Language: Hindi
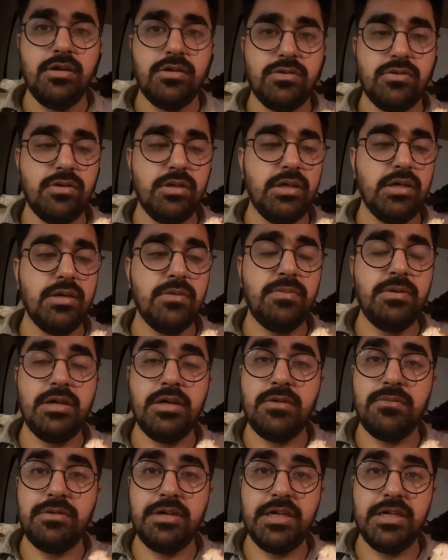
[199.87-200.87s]
तो ये अभी
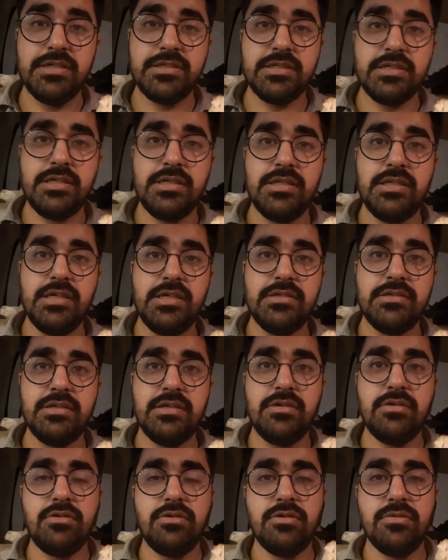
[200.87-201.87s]
हम टेस्ट करते हैं
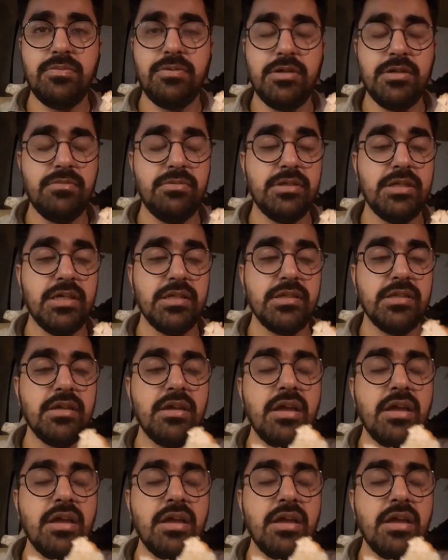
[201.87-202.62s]
इसे और फिर बताते